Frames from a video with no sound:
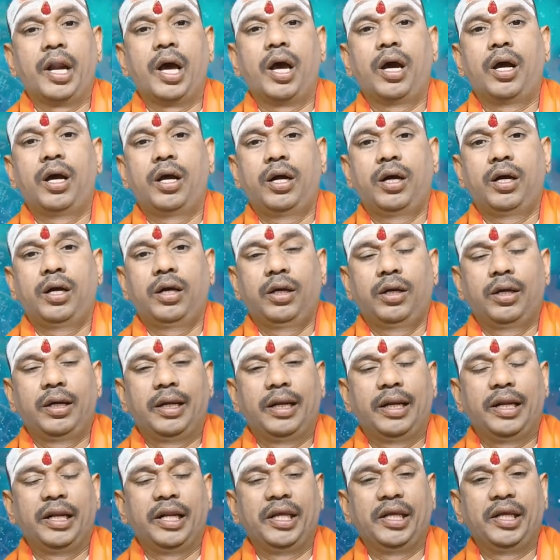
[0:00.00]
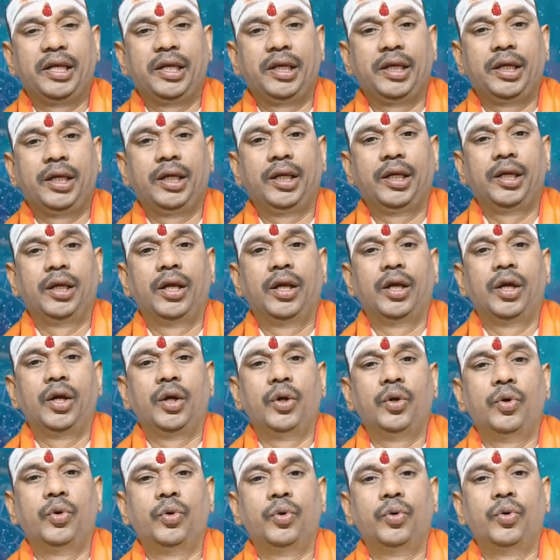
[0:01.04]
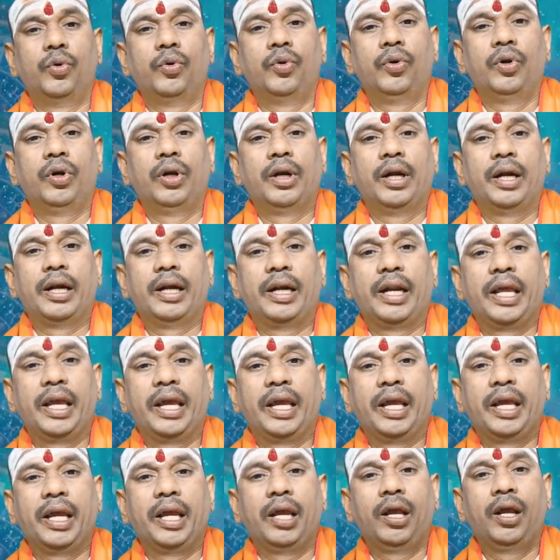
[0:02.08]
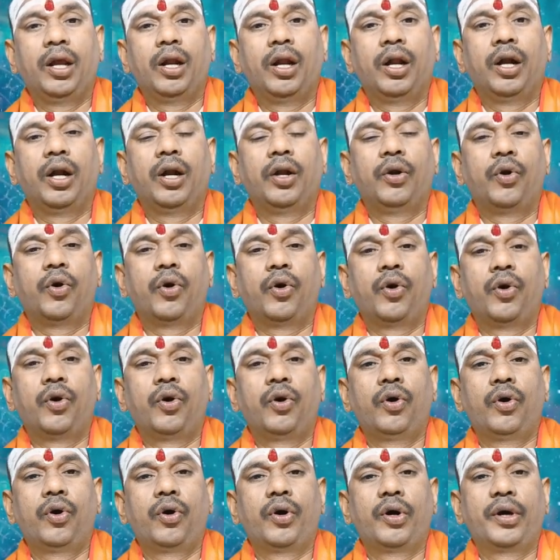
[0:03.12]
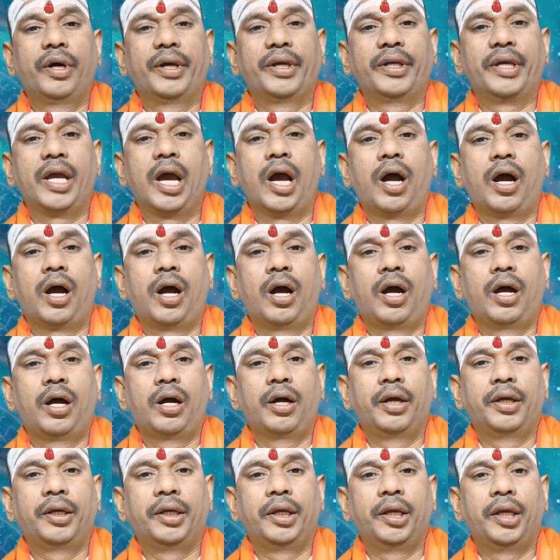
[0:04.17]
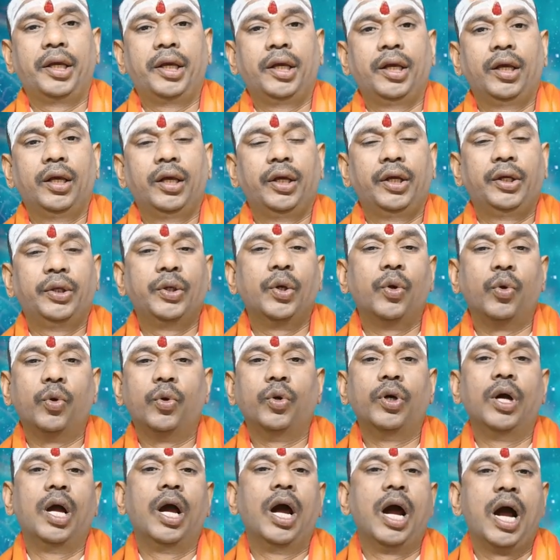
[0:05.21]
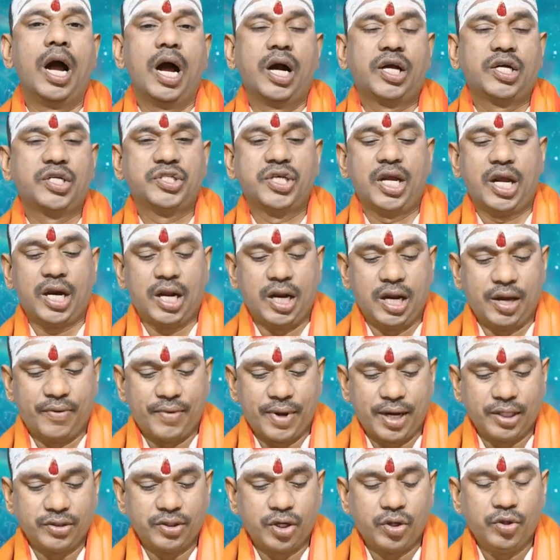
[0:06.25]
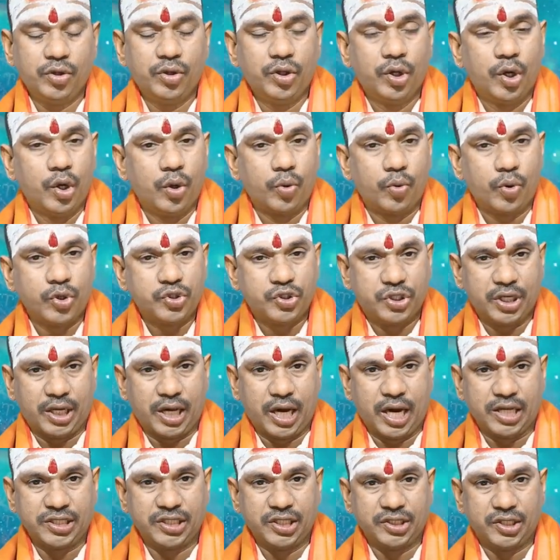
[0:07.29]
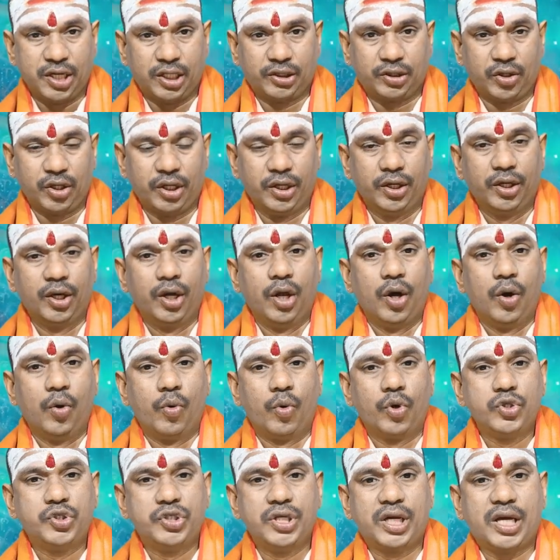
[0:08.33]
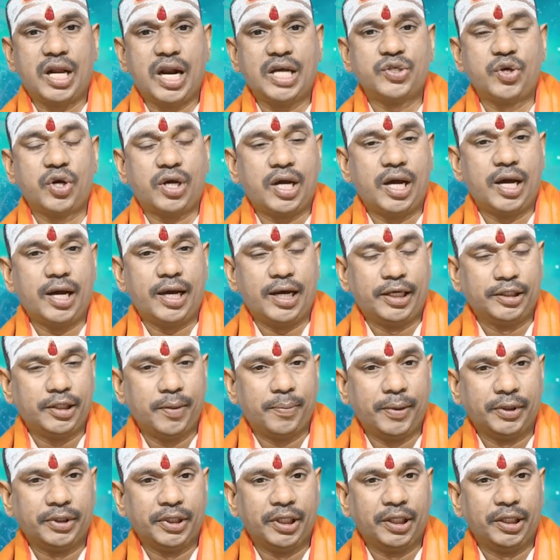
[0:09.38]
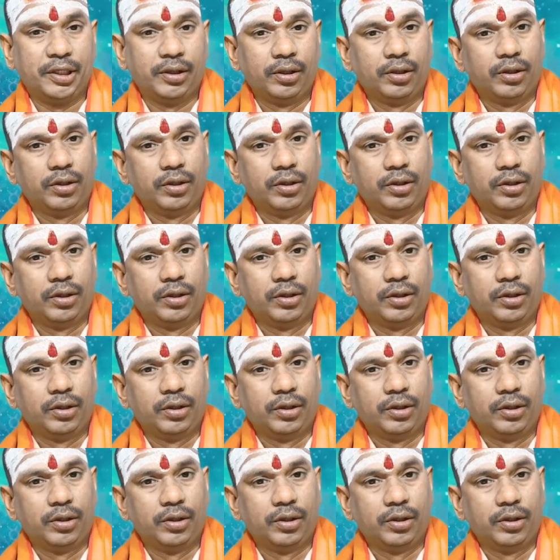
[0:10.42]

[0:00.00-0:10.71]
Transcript: నా నీ ను నే నో యా ఈ యు అక్షరాల వారందరూ వృశ్చిక రాశి జాతకులే వృశ్చిక రాశి యొక్క అధిపతి